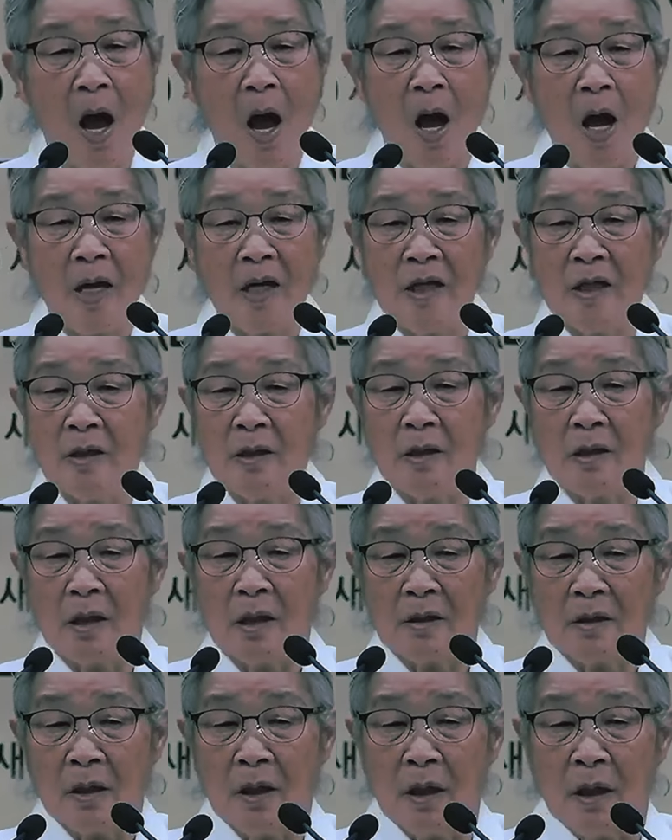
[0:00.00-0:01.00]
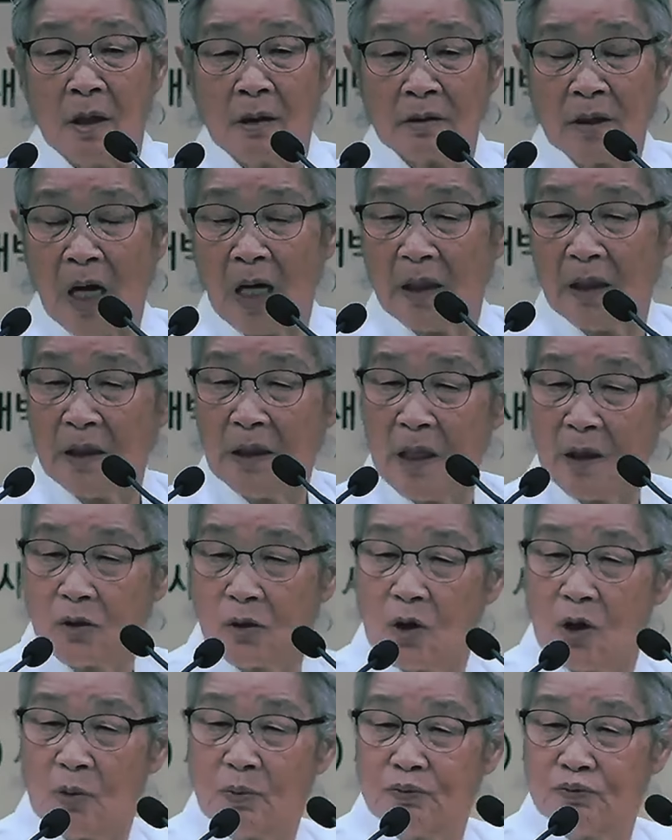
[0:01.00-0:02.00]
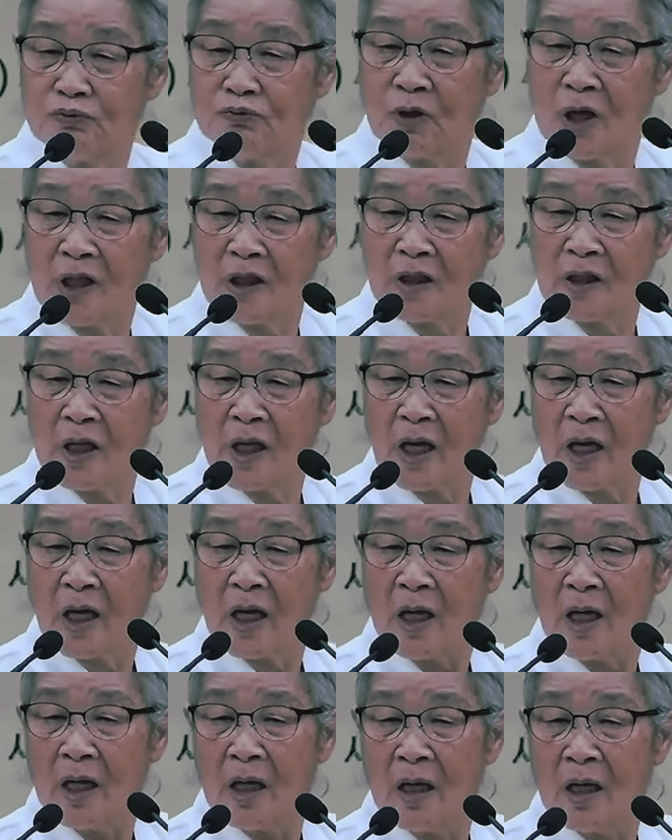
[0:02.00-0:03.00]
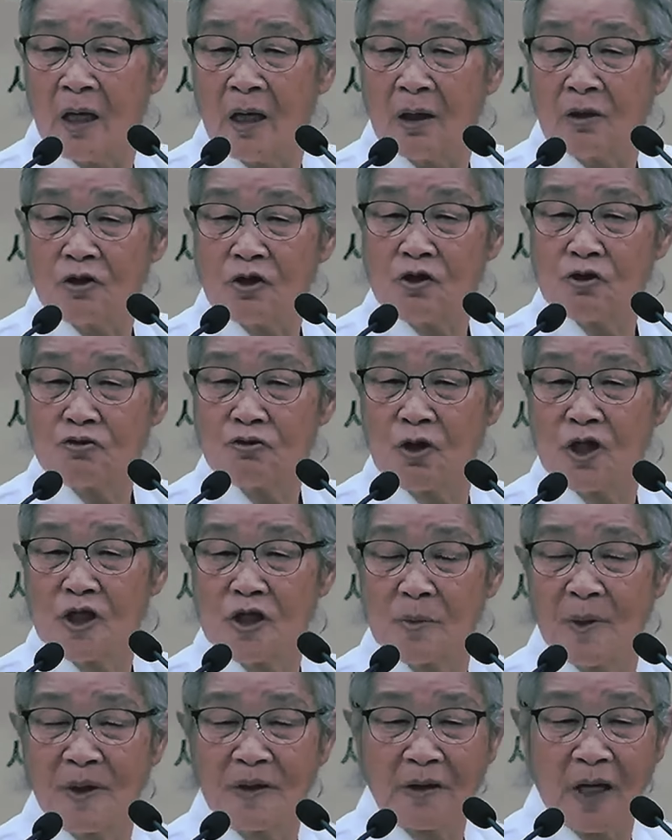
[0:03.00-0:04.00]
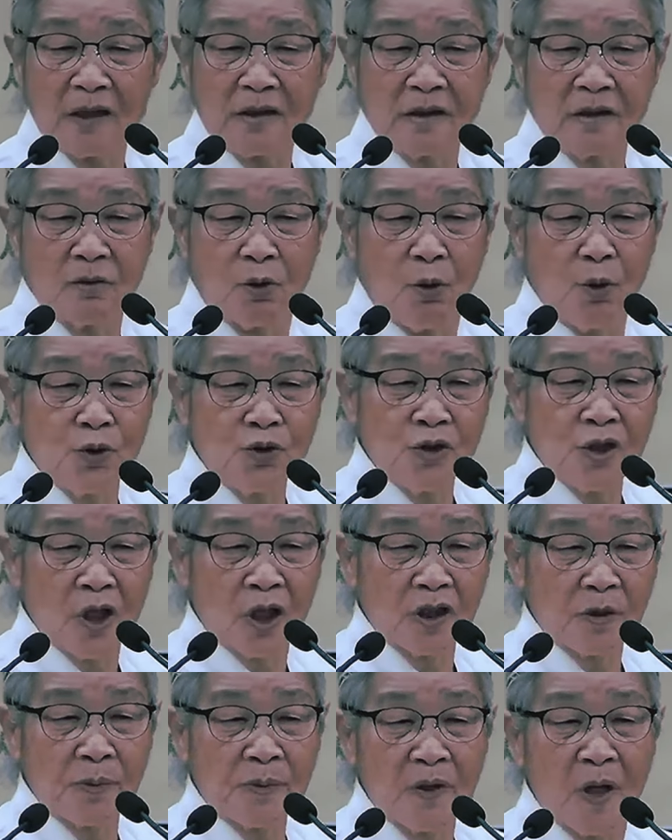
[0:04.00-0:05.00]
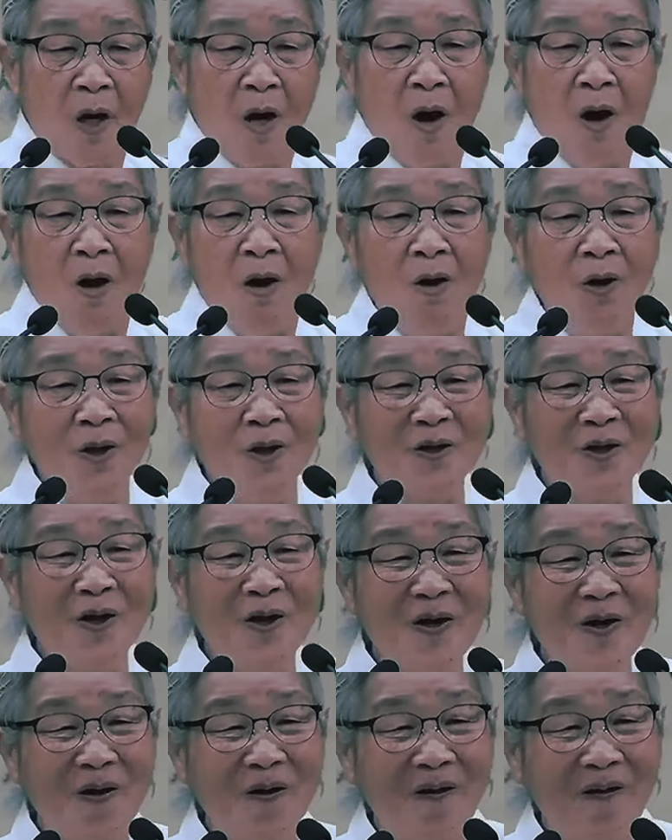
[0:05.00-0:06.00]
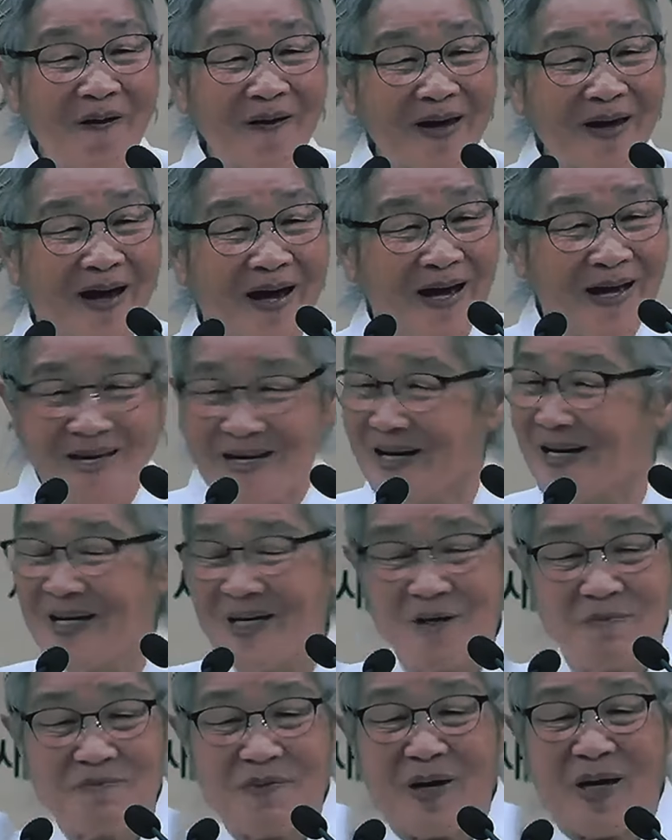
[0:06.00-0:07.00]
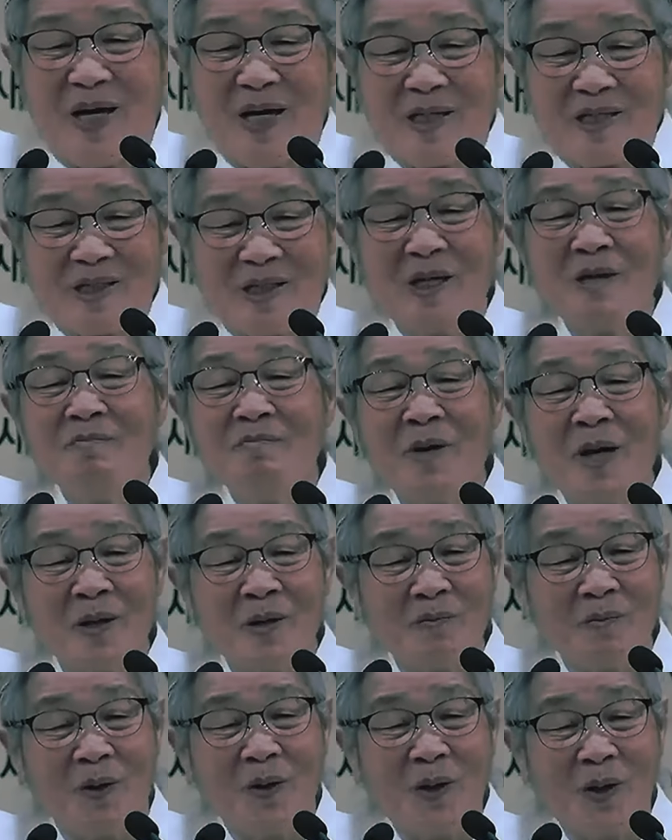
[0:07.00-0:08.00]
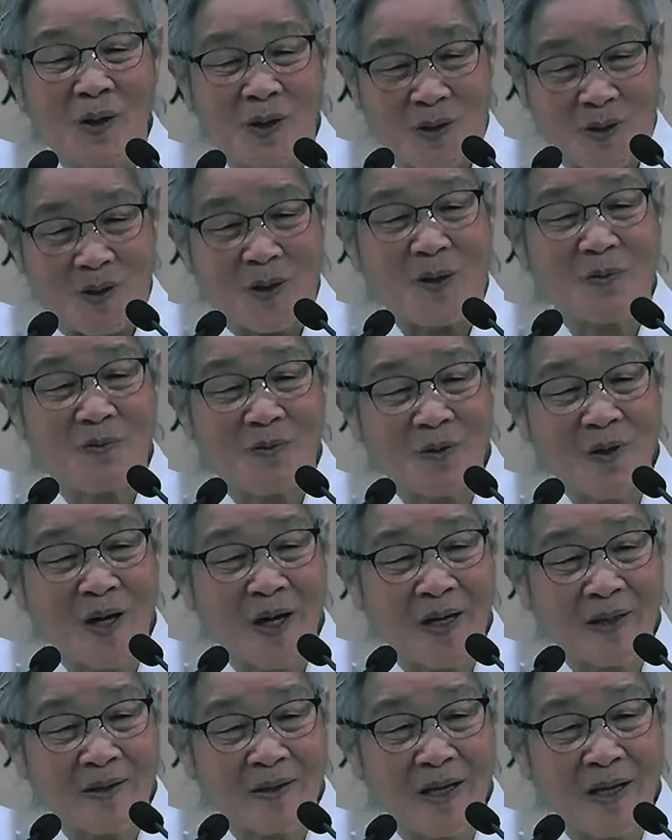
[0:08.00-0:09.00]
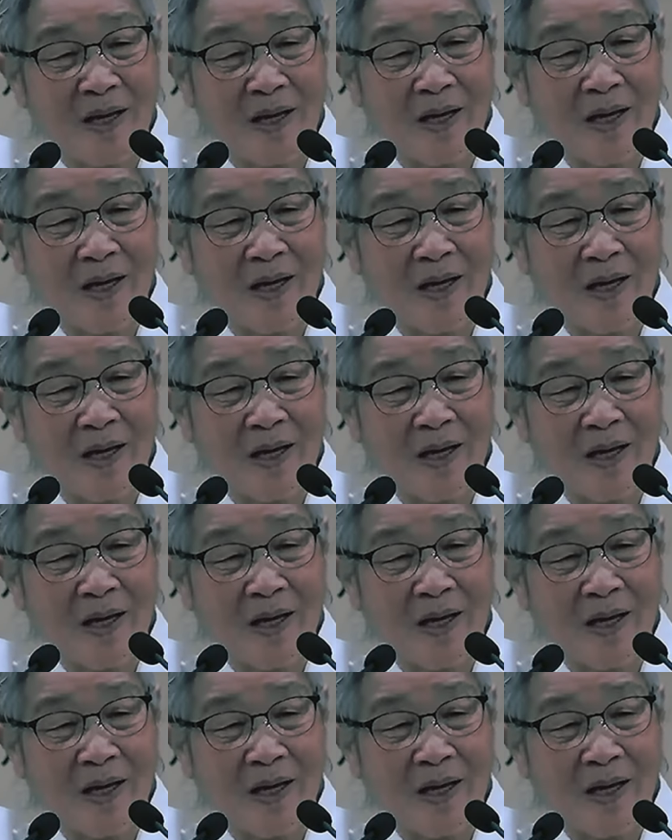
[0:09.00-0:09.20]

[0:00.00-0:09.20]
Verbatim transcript: 이는 자기네 교회 붕인데 취소했지만 다시 오시는가 싶어서 어느 교회요? 여기 옆에 천 명 모이는 교회 붕해 갔대.